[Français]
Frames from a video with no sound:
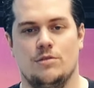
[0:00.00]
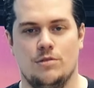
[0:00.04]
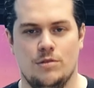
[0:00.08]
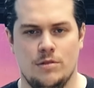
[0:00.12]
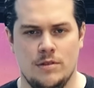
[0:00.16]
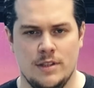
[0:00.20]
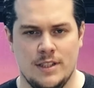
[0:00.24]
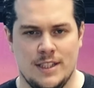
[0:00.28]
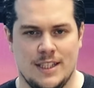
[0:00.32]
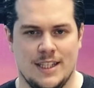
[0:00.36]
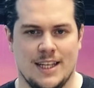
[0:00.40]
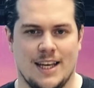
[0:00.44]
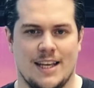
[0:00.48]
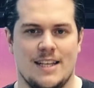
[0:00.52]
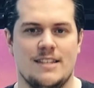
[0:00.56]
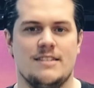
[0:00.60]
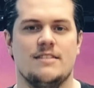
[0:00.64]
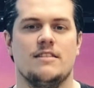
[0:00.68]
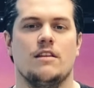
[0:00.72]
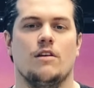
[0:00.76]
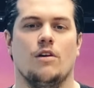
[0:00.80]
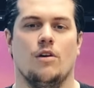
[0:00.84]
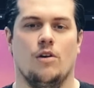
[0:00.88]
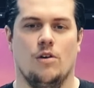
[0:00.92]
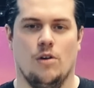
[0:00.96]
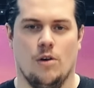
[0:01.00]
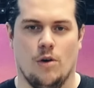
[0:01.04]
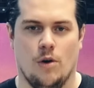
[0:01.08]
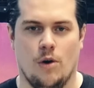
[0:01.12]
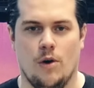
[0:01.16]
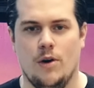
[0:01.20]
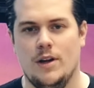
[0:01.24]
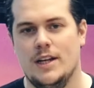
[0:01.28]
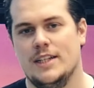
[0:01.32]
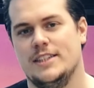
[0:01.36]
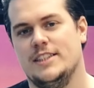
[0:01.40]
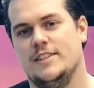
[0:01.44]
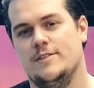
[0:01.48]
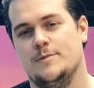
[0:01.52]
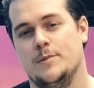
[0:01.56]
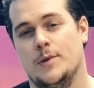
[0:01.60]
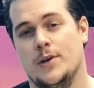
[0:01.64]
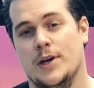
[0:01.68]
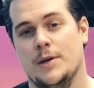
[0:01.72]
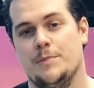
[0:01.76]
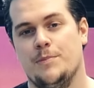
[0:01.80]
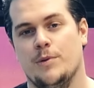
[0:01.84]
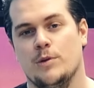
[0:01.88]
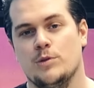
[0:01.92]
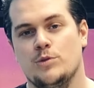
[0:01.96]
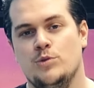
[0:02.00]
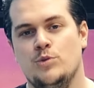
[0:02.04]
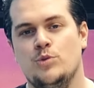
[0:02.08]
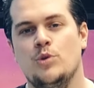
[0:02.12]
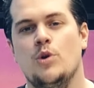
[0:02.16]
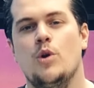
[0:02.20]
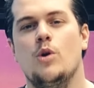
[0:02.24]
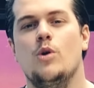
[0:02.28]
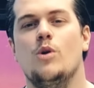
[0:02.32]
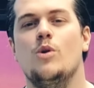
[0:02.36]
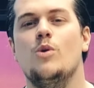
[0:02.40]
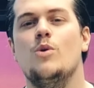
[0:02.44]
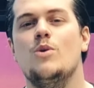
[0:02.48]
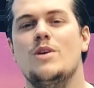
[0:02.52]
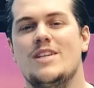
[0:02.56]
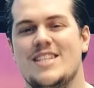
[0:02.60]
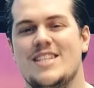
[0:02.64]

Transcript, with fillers: une qui reste relativement répandue, le